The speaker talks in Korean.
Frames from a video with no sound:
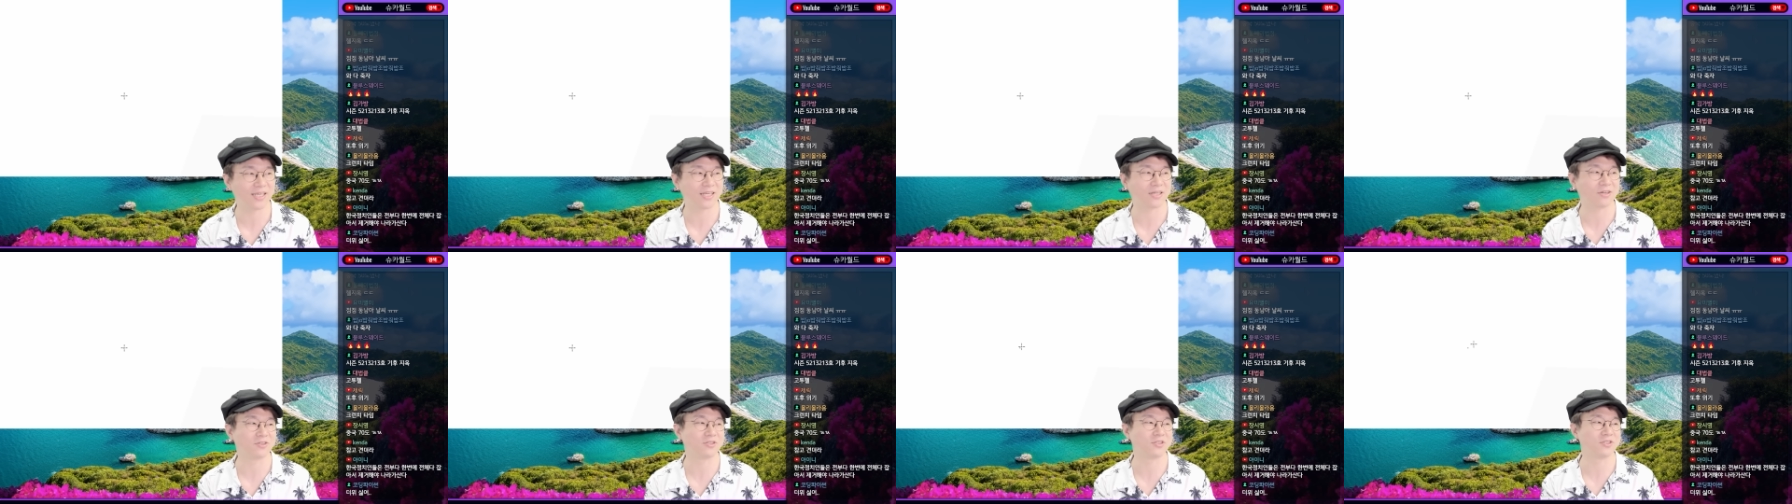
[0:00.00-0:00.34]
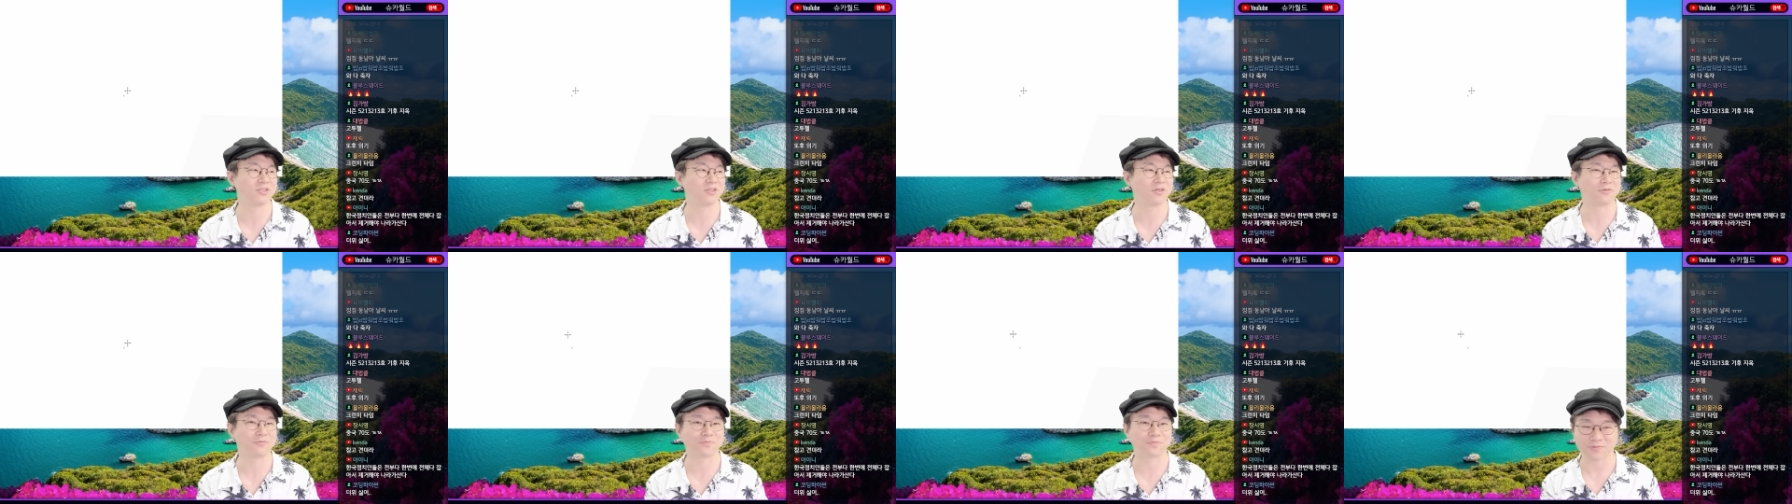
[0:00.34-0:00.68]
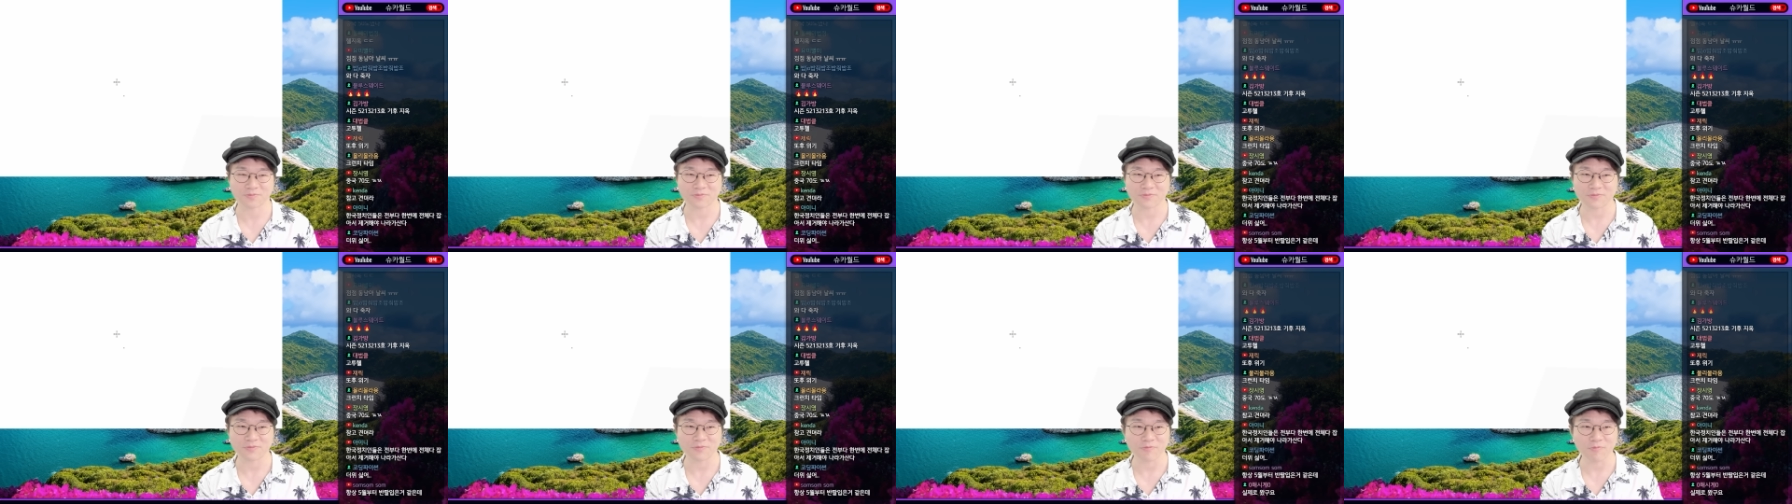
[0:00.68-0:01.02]
게 있거든요.
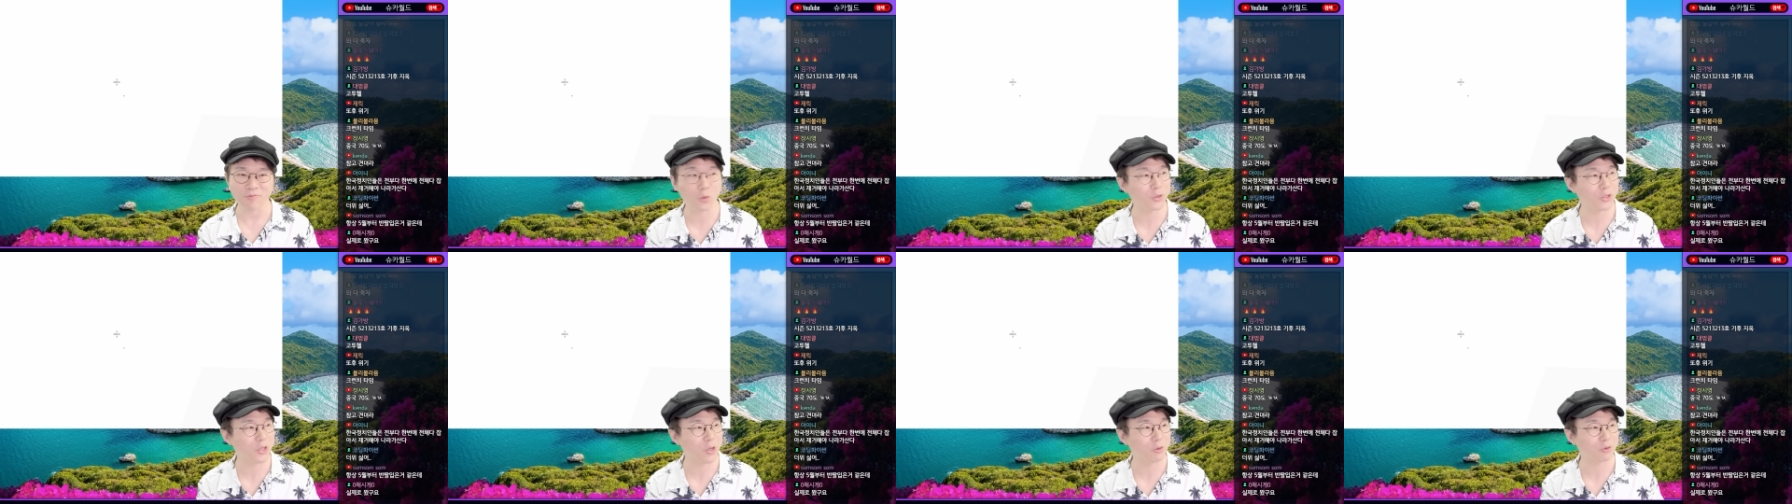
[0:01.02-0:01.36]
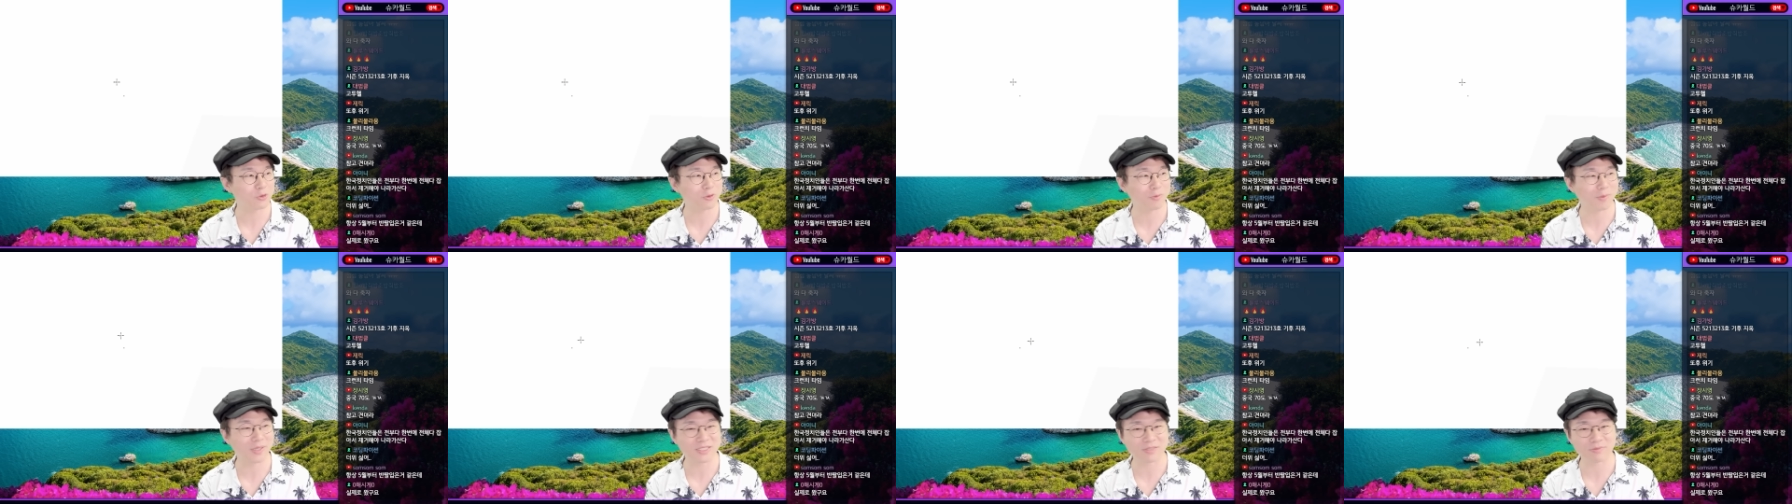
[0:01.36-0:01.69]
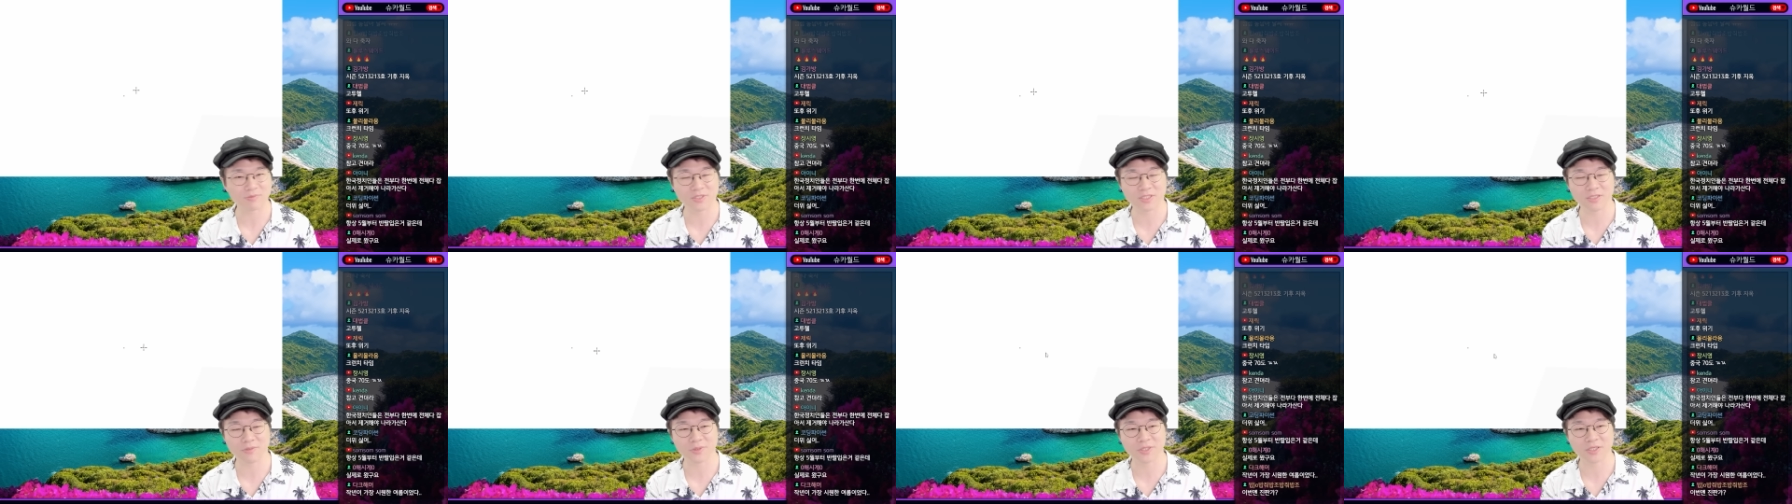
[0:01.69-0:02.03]
그 내용을 좀
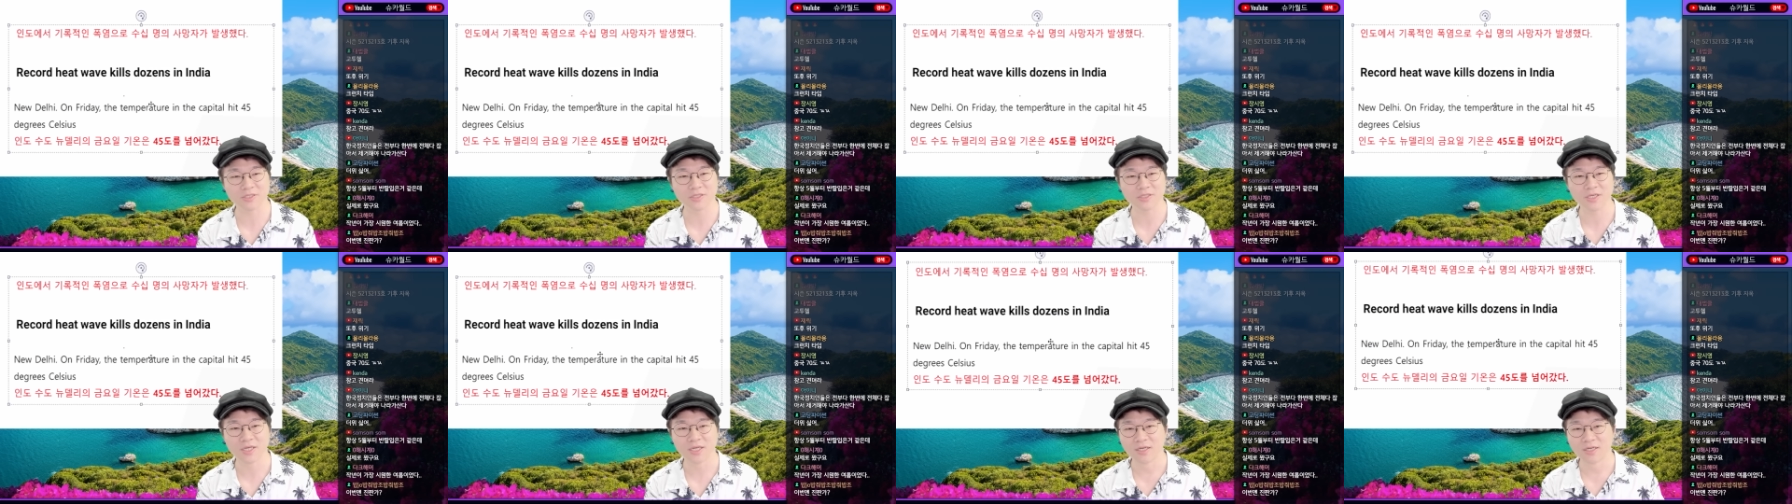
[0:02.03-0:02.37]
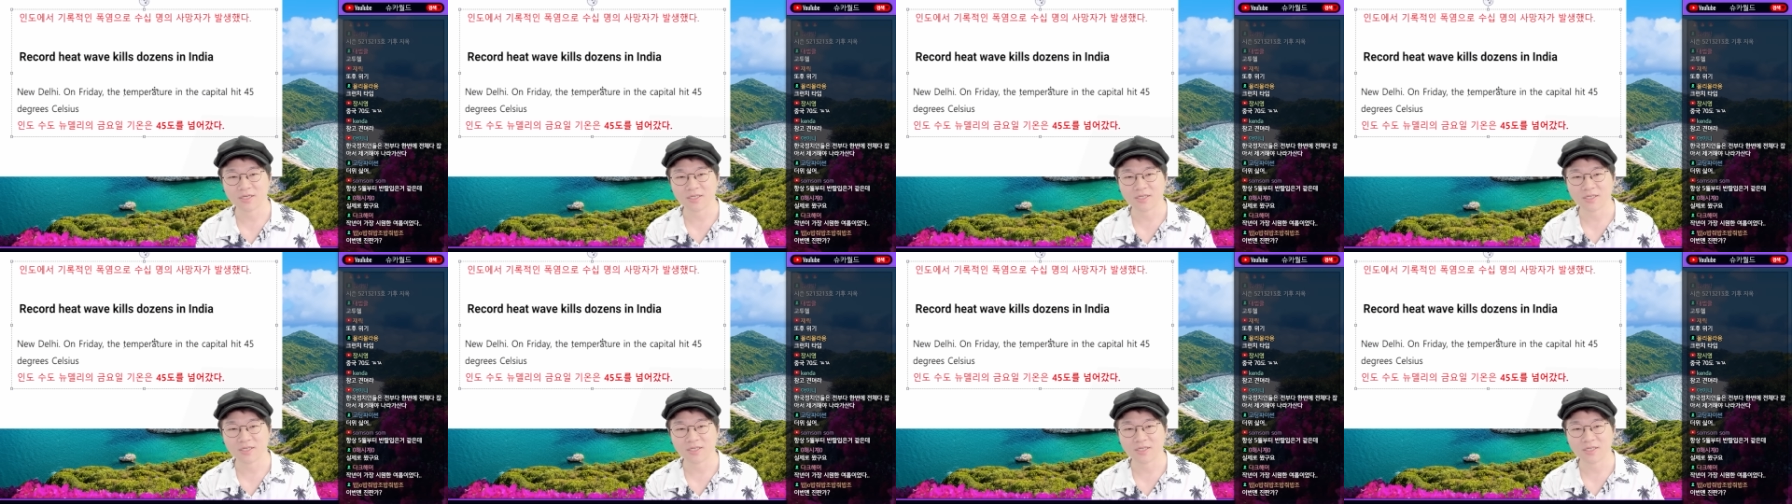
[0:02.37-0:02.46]
말씀드리면